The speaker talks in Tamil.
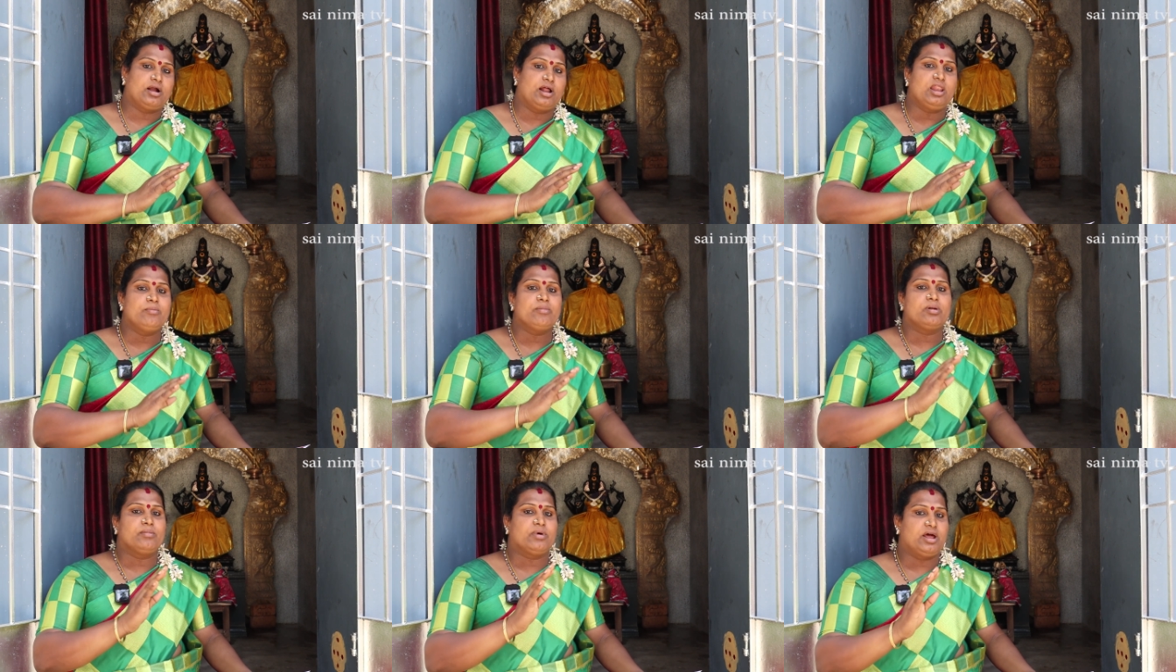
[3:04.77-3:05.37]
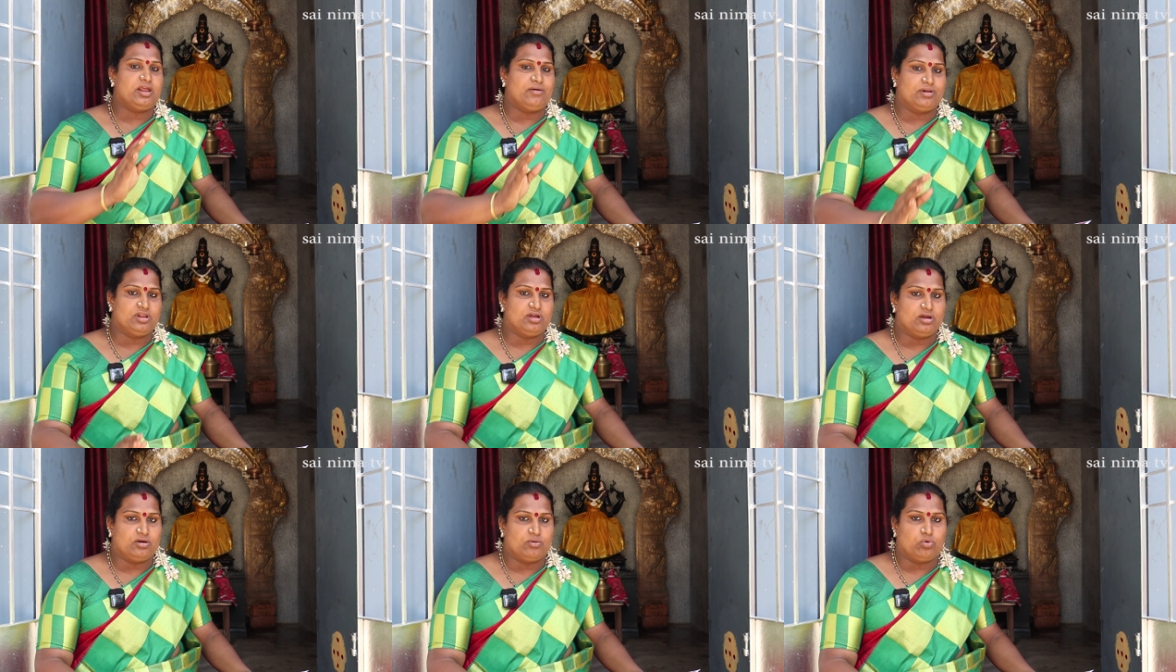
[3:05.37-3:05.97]
களிமண் மாதிரி
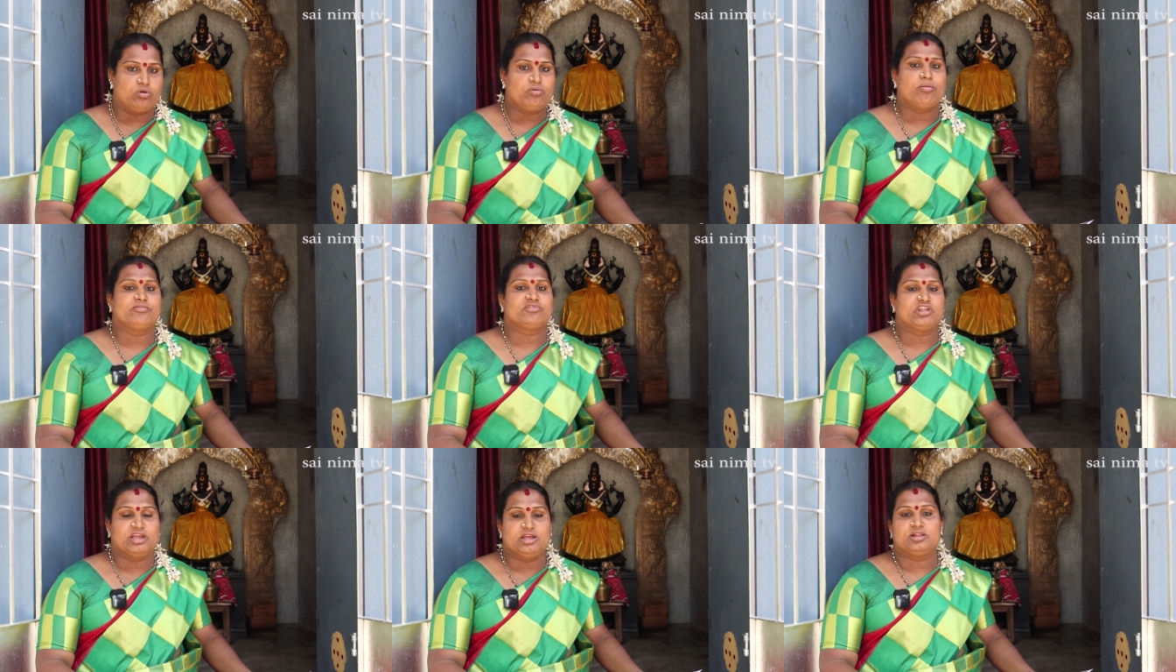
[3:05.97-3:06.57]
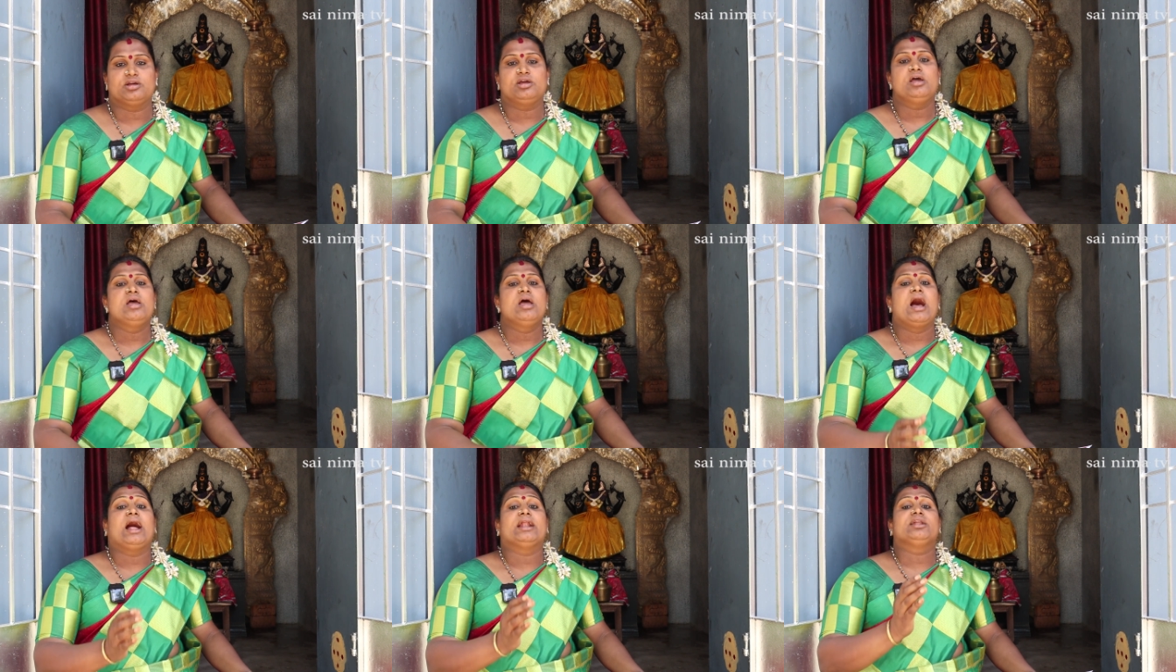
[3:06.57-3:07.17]
வந்து உருவம் செய்து
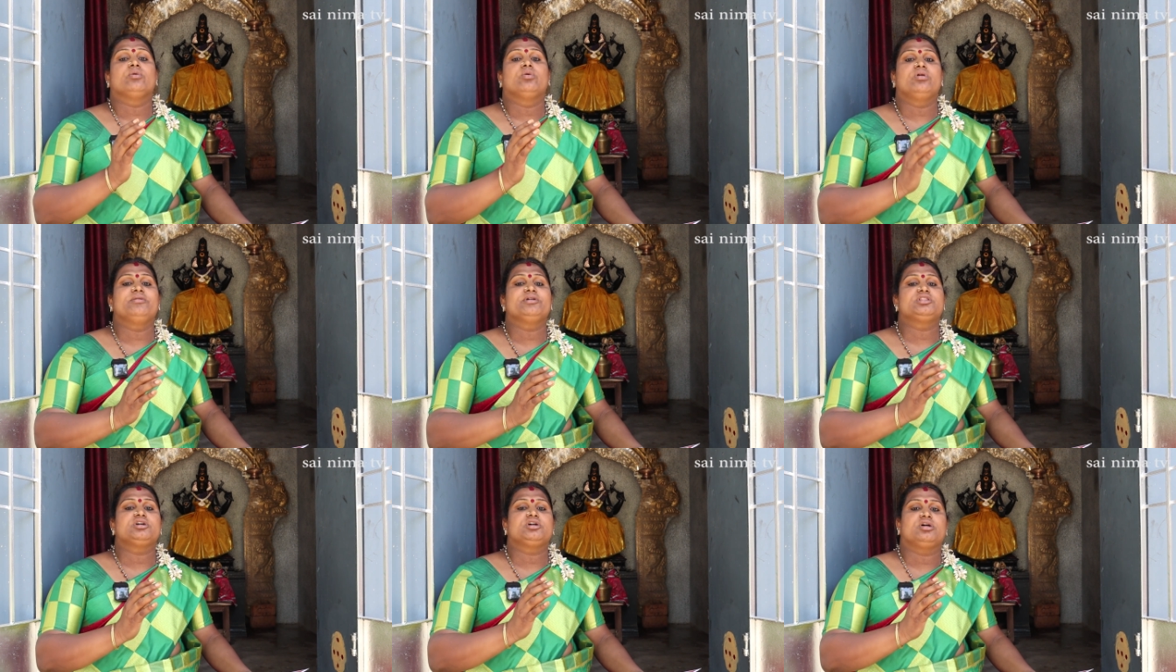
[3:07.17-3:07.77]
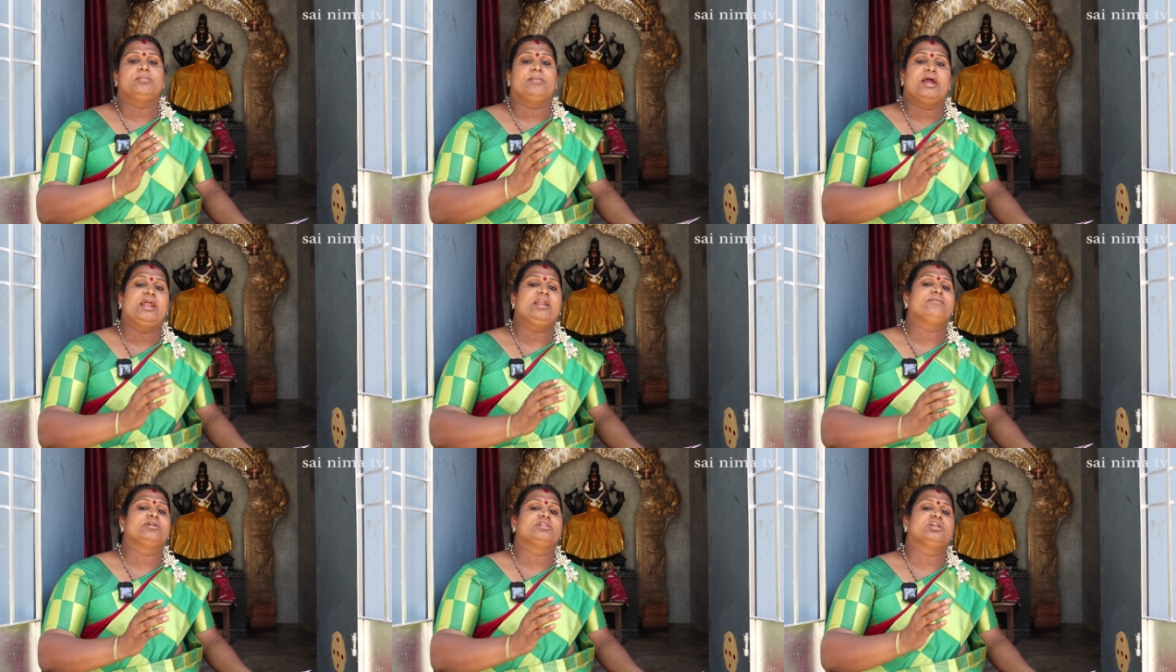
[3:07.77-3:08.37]
அந்த உருவத்துக்கு
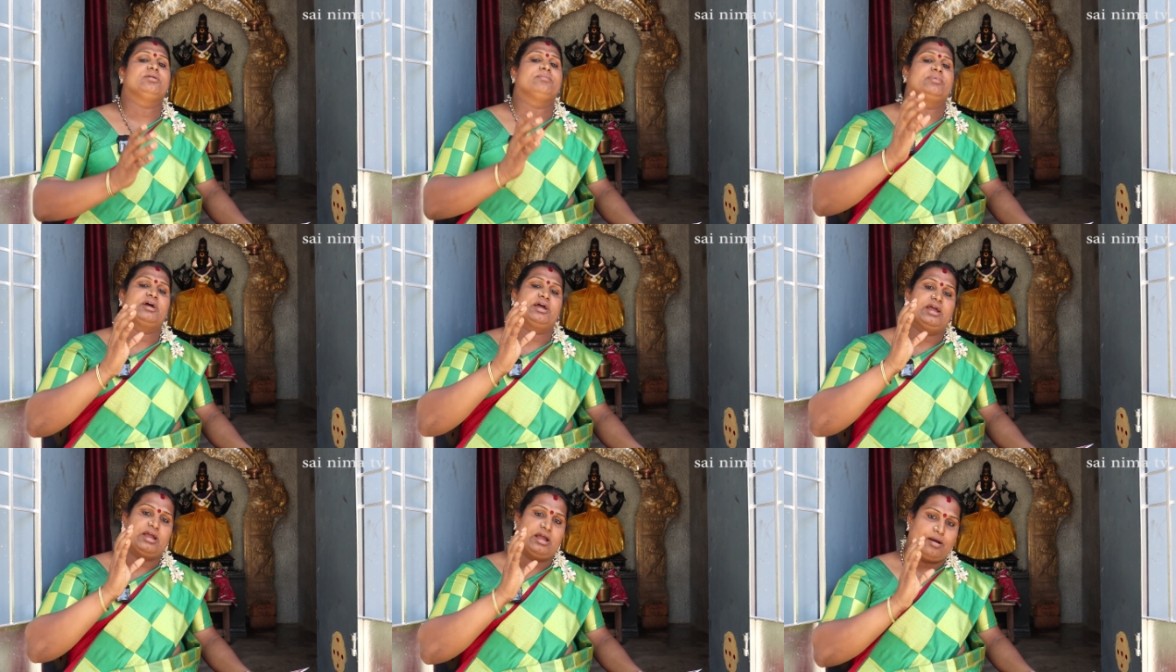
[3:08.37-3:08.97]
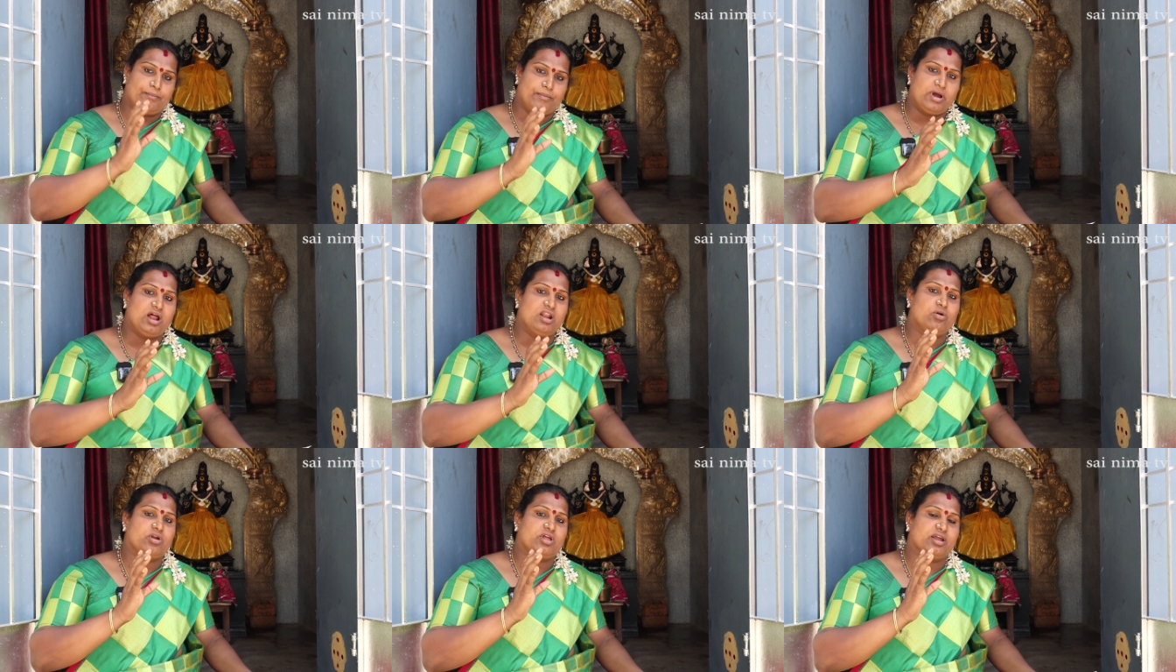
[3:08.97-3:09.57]
மேலே வந்து நம்ம
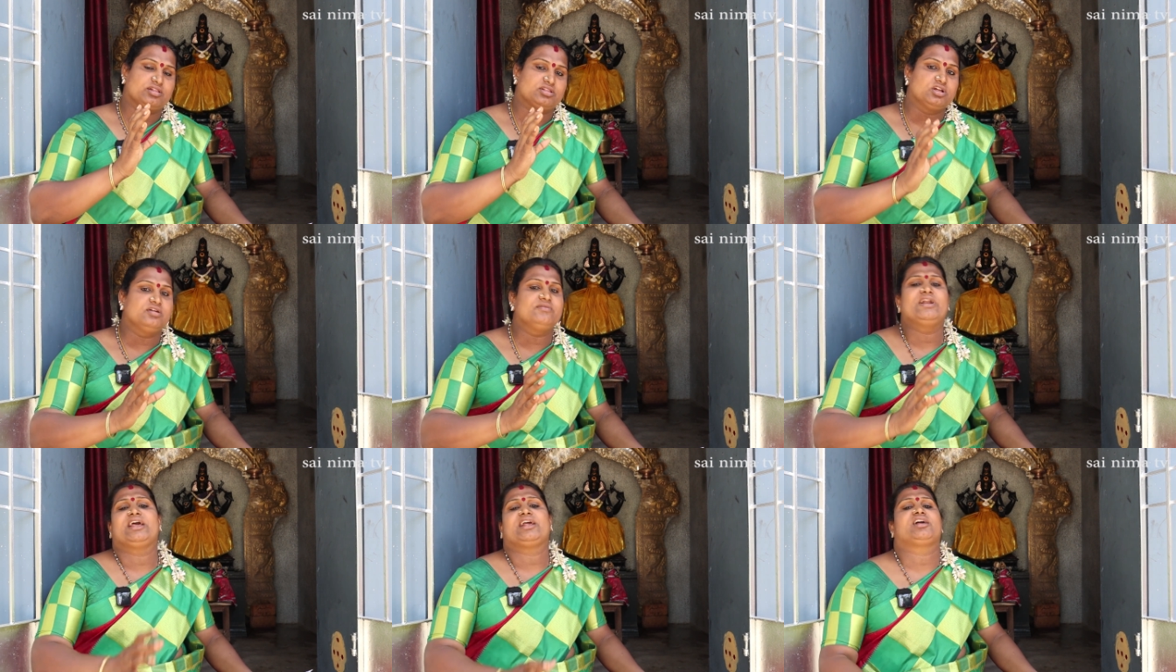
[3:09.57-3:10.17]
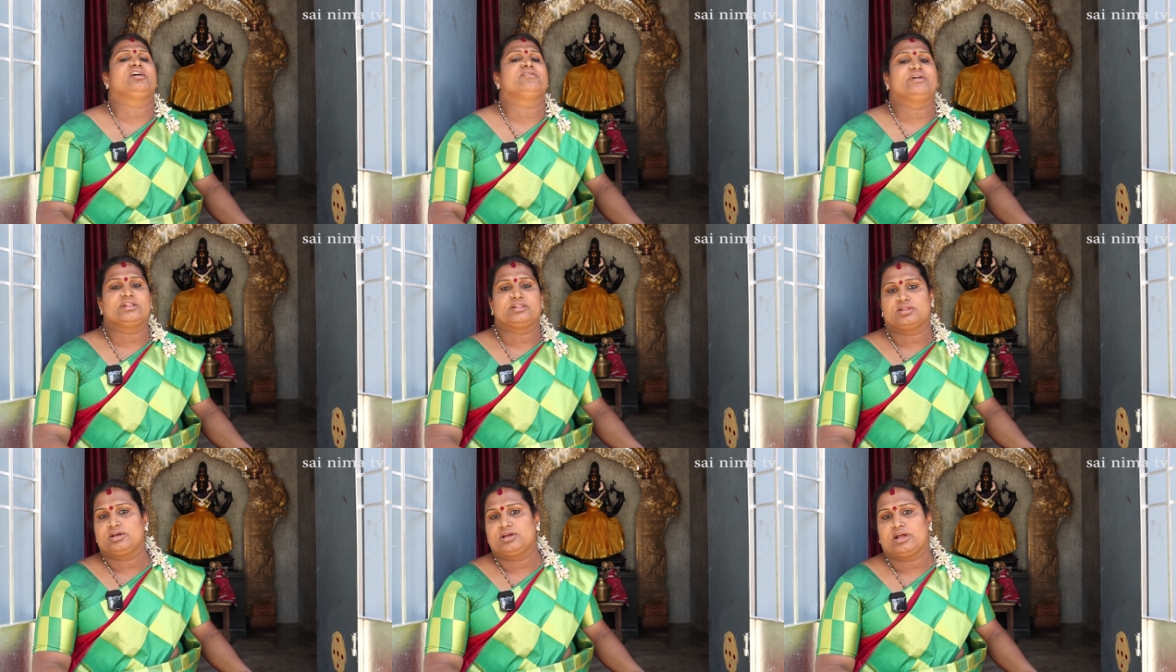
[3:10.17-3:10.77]
அம்பாளுடைய திருவிளக்கை
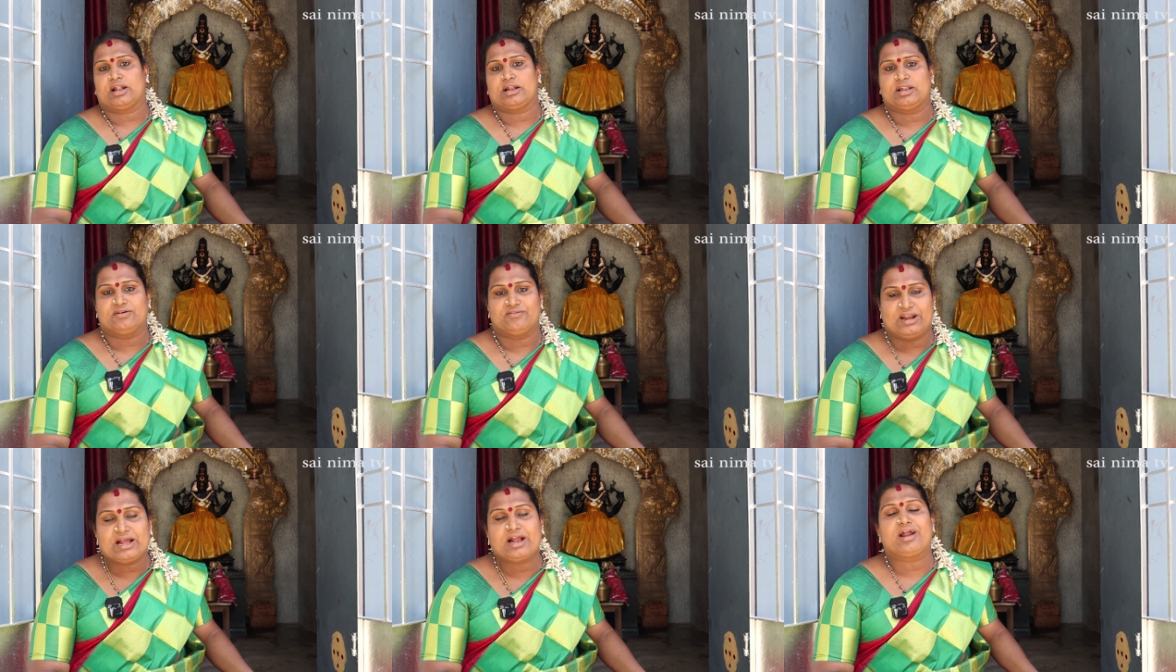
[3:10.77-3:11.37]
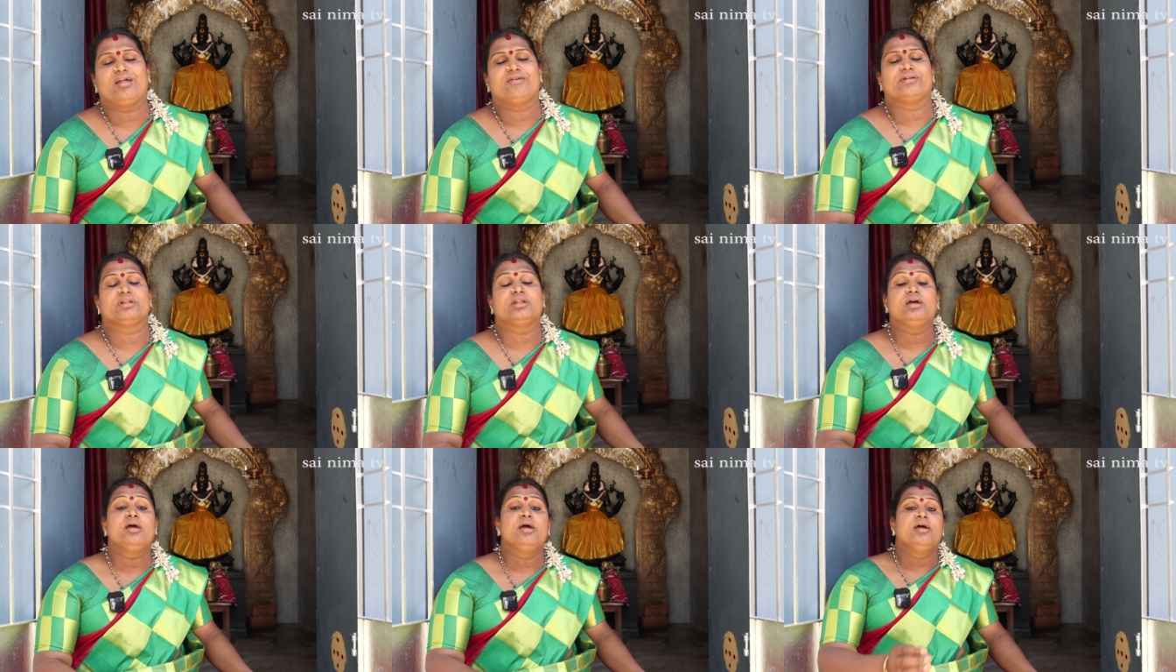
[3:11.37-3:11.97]
வைத்து அந்த விளக்கில்
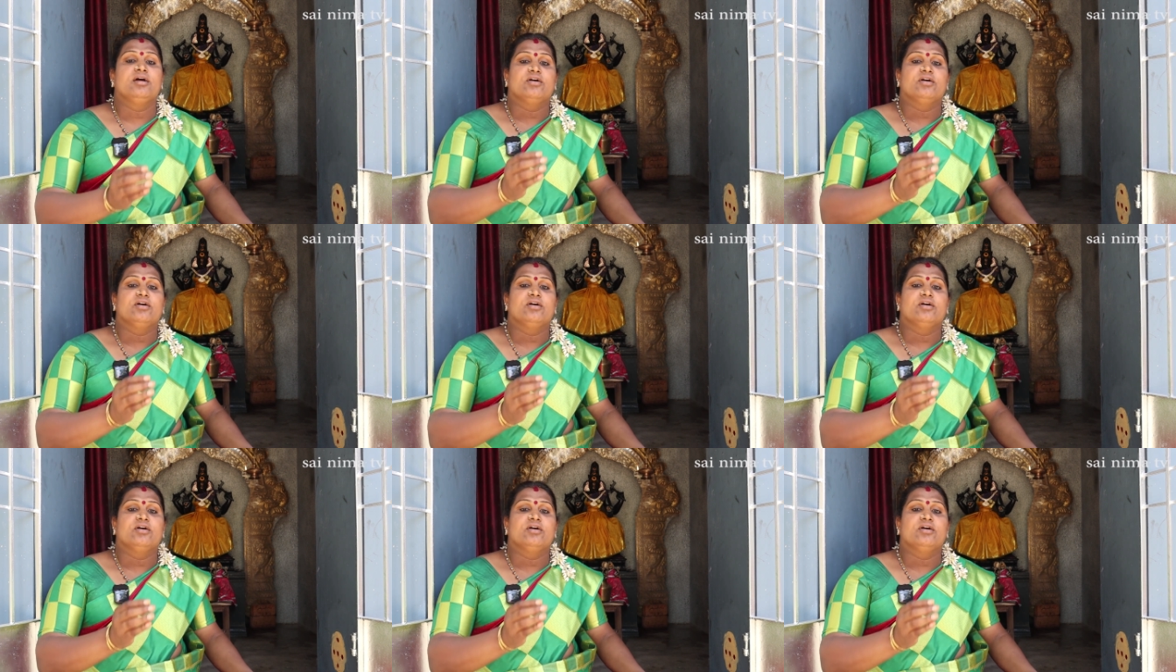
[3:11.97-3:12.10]
வந்து